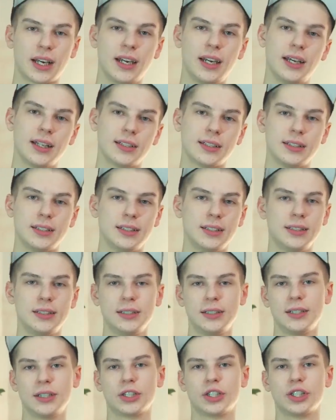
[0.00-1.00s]
лет,
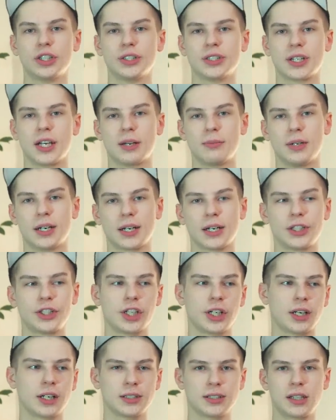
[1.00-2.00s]
и их жизнь как бы
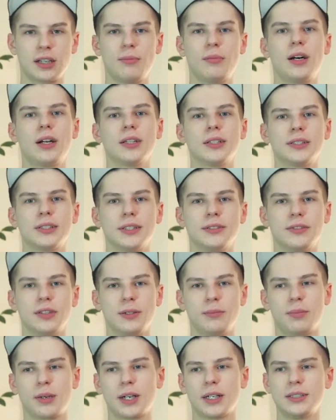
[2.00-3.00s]
окончательно сломалась, и вы
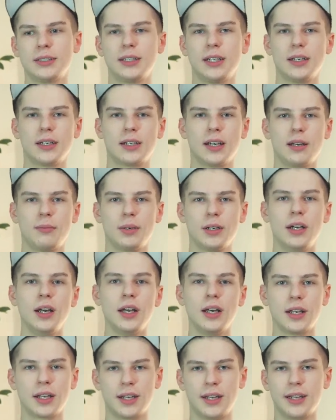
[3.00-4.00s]
породили как бы
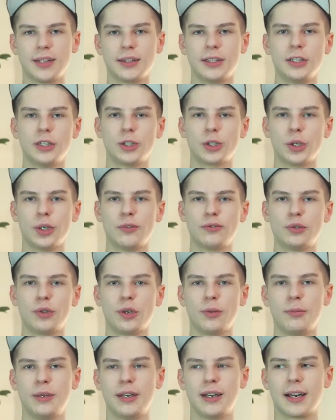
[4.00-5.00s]
гетто еще и в
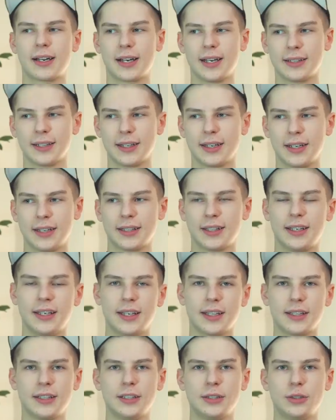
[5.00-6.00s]
тюрьме, а когда это
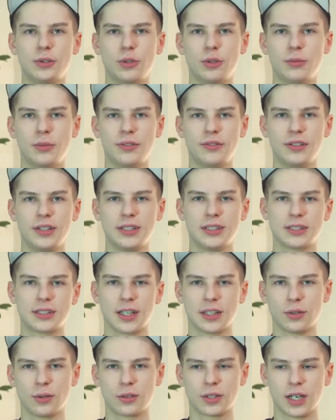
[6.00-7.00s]
гетто из тюрьмы выйдет,
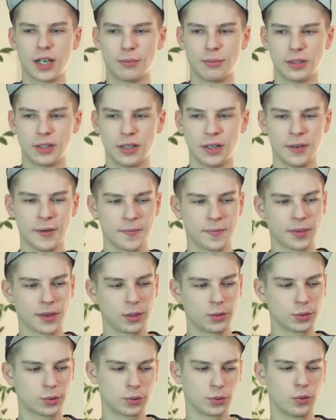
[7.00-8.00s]
оно как бы
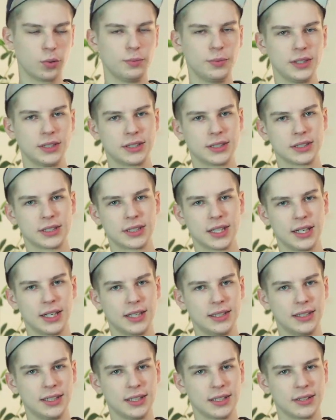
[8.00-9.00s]
усугубит
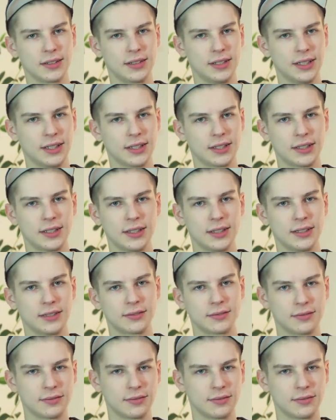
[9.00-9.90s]
состояние гетто